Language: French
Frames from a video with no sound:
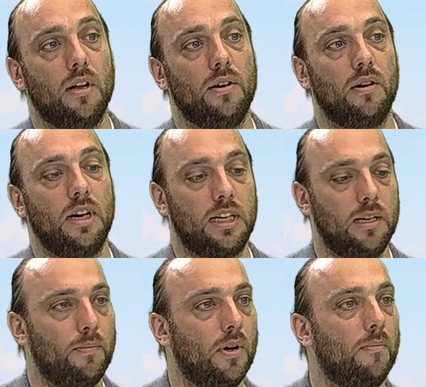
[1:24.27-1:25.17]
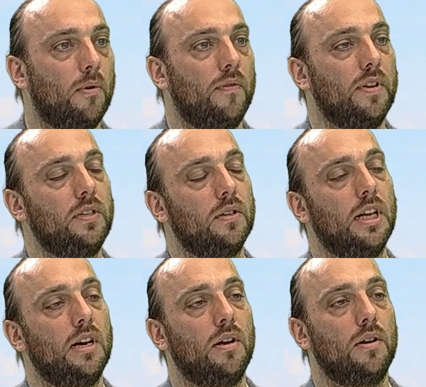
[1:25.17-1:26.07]
de l'équipe euh,
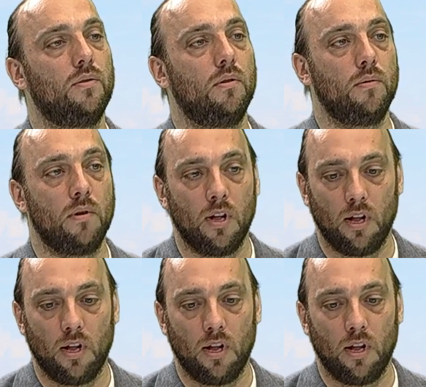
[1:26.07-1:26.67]
professionnelle euh, du Loup.